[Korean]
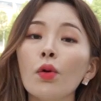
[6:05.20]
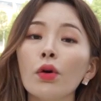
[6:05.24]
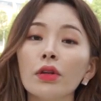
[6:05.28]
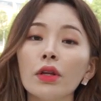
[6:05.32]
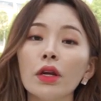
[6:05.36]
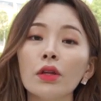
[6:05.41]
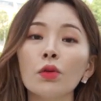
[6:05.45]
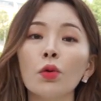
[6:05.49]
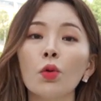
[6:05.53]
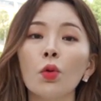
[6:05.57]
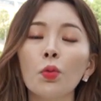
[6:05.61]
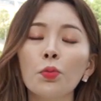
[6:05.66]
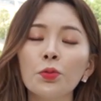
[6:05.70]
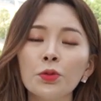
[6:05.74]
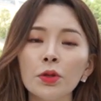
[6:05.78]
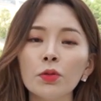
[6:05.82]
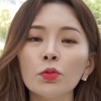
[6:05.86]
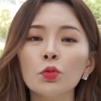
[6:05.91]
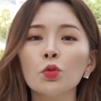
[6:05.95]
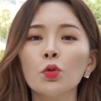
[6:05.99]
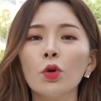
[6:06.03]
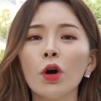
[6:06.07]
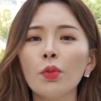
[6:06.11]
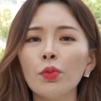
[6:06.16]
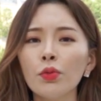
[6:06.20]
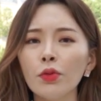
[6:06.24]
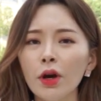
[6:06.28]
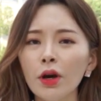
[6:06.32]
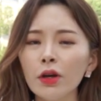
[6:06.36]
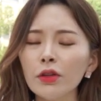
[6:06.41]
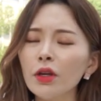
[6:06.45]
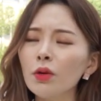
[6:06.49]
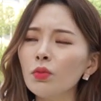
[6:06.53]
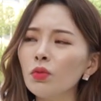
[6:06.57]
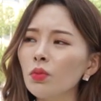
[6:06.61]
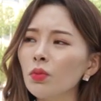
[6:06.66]
원하는 옵션 조합을
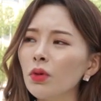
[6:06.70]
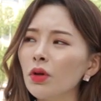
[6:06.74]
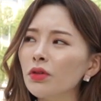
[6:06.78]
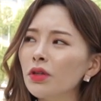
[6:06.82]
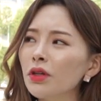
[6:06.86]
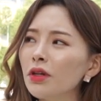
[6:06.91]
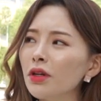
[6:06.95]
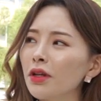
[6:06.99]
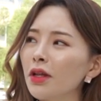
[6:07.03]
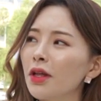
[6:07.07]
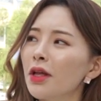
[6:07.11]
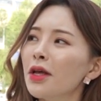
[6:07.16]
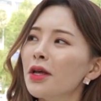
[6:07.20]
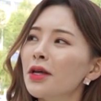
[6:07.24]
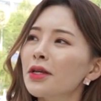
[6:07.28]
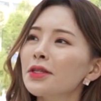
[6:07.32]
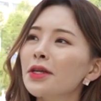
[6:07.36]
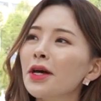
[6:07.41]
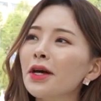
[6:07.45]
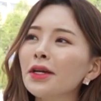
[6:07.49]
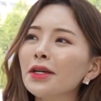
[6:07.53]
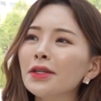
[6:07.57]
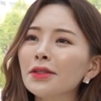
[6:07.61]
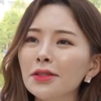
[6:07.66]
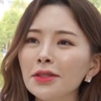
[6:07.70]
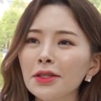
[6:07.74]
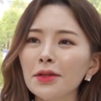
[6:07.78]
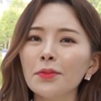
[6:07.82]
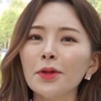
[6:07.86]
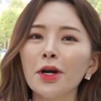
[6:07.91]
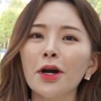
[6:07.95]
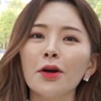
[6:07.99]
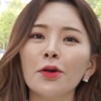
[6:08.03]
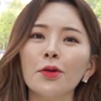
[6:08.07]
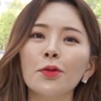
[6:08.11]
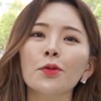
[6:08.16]
하다 보면은 상위 트림
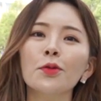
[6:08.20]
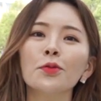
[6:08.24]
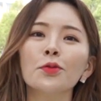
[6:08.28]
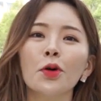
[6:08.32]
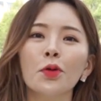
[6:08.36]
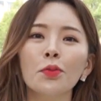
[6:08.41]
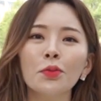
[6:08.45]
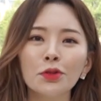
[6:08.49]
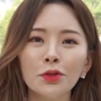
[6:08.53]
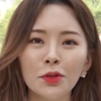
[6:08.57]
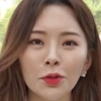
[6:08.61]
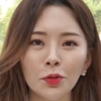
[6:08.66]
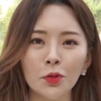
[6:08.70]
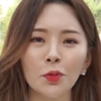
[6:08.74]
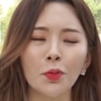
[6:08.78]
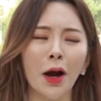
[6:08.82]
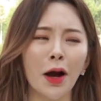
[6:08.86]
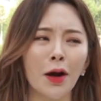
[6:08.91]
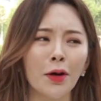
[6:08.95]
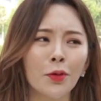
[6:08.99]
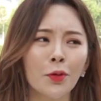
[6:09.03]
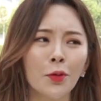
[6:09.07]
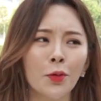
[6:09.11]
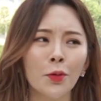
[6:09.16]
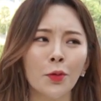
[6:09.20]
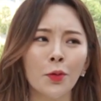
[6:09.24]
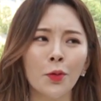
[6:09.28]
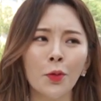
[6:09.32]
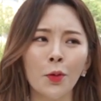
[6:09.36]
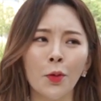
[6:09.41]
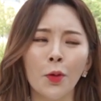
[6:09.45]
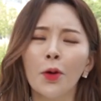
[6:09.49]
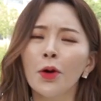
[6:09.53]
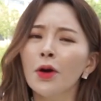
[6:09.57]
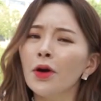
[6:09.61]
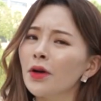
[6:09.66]
가격을 넘을 때도
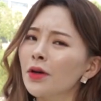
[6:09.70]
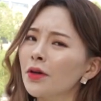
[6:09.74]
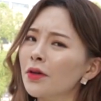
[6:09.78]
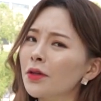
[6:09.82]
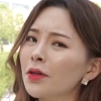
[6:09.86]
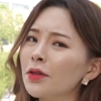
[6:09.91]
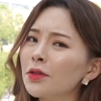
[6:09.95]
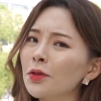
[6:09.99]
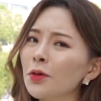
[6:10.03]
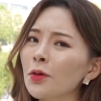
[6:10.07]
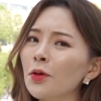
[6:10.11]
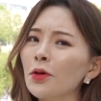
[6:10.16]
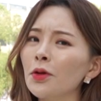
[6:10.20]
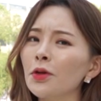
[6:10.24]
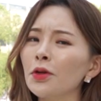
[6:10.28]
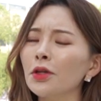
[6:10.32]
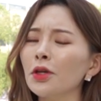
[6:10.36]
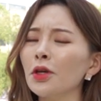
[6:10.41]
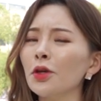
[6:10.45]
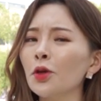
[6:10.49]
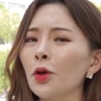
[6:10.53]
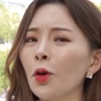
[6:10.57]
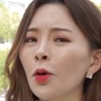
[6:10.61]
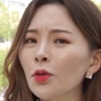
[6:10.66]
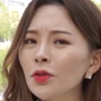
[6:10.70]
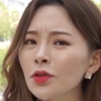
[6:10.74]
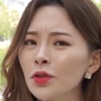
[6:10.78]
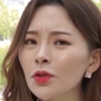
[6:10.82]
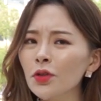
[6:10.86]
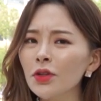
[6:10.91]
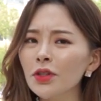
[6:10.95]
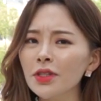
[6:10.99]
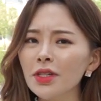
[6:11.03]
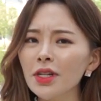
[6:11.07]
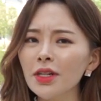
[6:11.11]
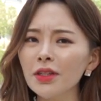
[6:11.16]
많고, 그래서 이렇게
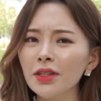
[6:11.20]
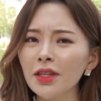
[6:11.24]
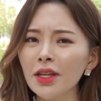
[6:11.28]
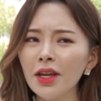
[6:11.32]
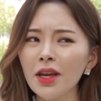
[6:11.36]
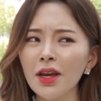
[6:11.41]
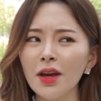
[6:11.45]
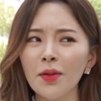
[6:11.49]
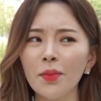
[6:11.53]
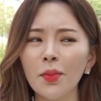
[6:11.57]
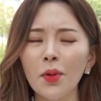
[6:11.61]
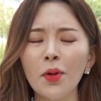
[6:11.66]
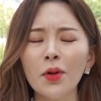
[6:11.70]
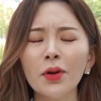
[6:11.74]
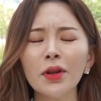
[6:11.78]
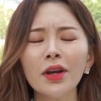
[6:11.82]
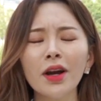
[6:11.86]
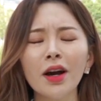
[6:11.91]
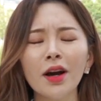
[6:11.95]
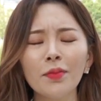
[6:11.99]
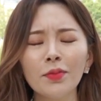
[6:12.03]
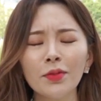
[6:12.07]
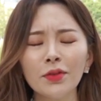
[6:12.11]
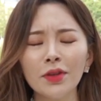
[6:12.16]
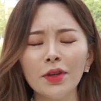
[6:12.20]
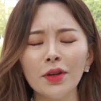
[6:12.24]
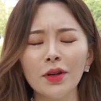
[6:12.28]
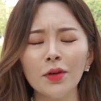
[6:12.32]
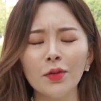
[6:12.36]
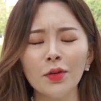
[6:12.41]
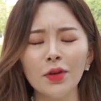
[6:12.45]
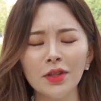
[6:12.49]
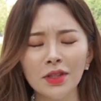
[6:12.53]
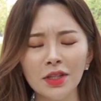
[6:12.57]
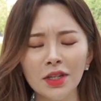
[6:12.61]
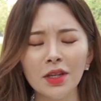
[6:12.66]
견적을 짤 때 머리가 아플 때가
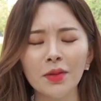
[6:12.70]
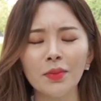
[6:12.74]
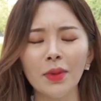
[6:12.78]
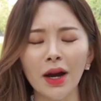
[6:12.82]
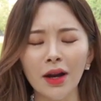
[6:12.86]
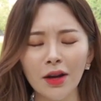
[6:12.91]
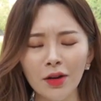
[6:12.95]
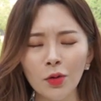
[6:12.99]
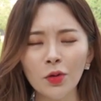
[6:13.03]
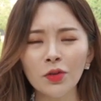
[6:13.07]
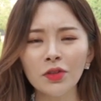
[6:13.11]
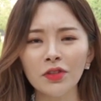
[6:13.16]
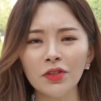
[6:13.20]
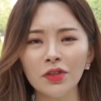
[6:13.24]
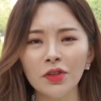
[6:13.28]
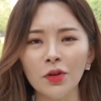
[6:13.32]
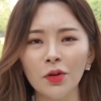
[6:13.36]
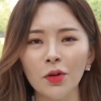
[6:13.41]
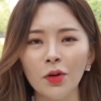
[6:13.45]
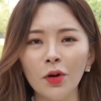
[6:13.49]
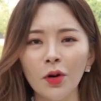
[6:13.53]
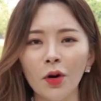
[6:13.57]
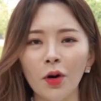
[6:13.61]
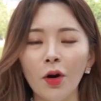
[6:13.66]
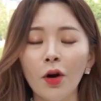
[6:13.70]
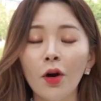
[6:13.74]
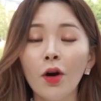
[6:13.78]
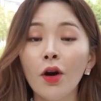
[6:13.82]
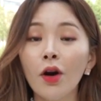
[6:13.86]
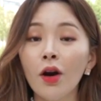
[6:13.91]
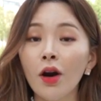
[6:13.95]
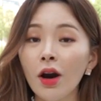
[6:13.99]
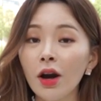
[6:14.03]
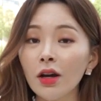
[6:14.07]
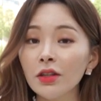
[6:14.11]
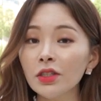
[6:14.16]
굉장히 많거든요.
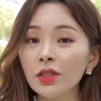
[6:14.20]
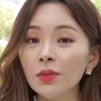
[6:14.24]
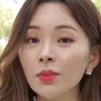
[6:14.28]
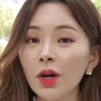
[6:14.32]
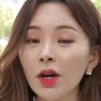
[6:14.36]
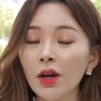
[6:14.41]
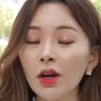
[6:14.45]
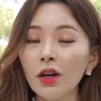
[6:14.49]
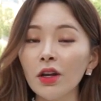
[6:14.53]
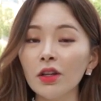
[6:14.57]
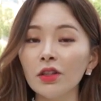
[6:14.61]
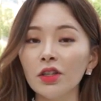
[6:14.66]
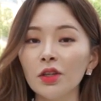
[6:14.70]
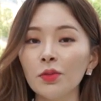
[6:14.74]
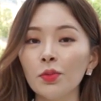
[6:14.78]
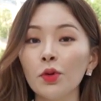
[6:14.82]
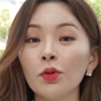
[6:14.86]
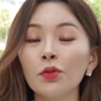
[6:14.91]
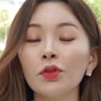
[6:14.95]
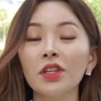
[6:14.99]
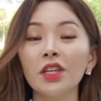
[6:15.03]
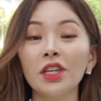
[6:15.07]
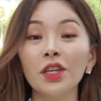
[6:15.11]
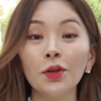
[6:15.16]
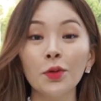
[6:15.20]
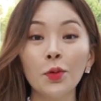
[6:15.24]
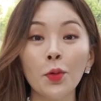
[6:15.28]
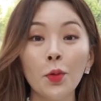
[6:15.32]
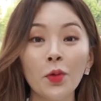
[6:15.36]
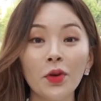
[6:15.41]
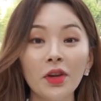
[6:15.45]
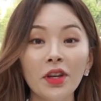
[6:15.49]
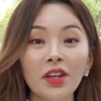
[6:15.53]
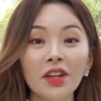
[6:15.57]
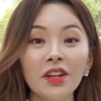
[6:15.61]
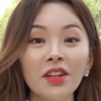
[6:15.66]
하지만 이번
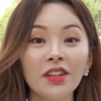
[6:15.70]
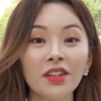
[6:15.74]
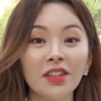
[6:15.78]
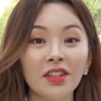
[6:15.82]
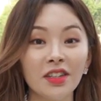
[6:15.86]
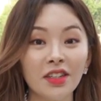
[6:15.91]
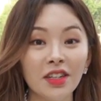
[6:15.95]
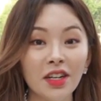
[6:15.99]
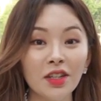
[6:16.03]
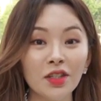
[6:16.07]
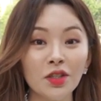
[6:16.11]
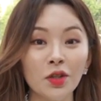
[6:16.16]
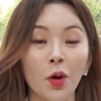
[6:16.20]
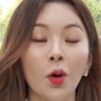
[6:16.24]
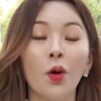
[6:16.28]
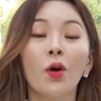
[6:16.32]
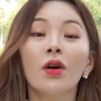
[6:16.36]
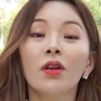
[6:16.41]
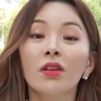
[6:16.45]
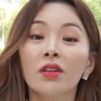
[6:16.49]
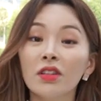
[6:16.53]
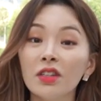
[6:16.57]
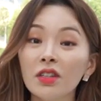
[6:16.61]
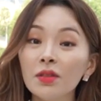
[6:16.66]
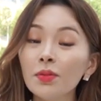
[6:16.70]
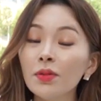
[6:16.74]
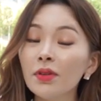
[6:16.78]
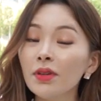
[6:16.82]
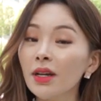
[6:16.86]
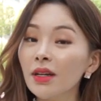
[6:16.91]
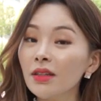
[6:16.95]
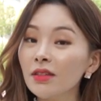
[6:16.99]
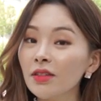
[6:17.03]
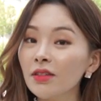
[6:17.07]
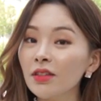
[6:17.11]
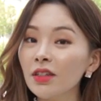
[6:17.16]
2021 그랜저
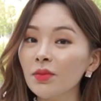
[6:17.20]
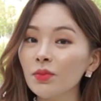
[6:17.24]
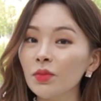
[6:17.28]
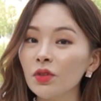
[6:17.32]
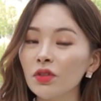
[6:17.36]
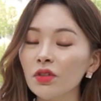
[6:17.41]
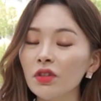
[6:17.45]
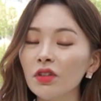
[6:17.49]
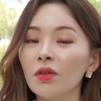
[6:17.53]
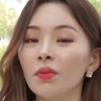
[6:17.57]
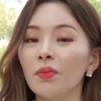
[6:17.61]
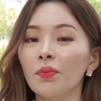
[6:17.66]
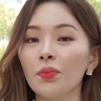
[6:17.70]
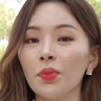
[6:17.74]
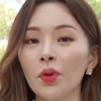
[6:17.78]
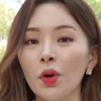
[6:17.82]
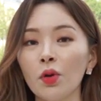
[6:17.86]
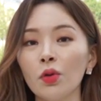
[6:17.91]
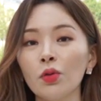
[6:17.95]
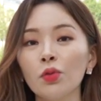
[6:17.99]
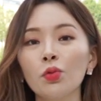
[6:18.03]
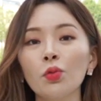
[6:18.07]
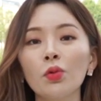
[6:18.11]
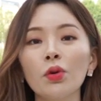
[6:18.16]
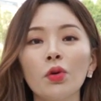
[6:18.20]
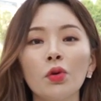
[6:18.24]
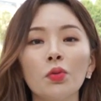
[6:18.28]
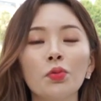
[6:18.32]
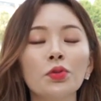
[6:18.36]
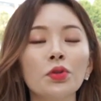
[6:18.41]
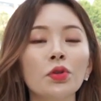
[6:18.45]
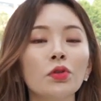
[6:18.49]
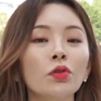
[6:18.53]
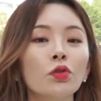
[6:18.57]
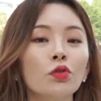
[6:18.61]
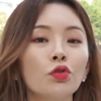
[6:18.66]
르블랑 트림은 별도의
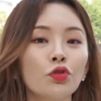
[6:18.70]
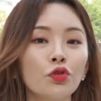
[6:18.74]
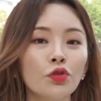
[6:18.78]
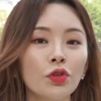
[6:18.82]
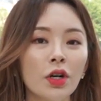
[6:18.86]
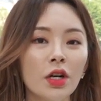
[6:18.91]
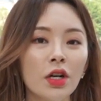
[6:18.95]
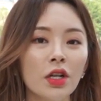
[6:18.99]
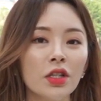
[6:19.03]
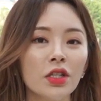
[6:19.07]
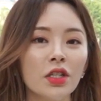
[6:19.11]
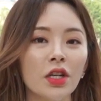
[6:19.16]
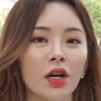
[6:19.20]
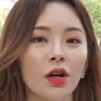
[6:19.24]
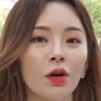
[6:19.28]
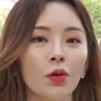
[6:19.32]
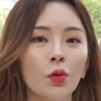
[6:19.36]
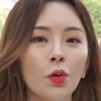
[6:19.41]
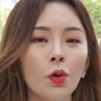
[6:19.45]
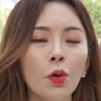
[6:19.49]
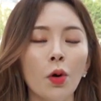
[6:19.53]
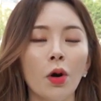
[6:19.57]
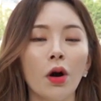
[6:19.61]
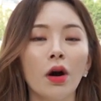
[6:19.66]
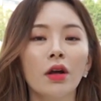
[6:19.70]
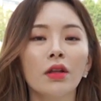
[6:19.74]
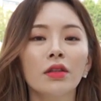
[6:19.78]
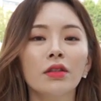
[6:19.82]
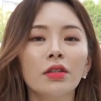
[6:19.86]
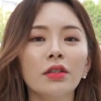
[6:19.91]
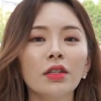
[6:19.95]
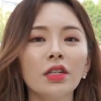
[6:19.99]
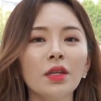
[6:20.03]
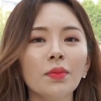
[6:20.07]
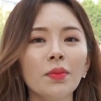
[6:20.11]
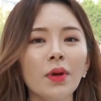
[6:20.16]
옵션을 추가하지 않고
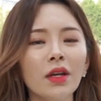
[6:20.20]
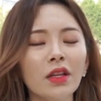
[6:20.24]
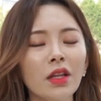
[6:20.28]
트림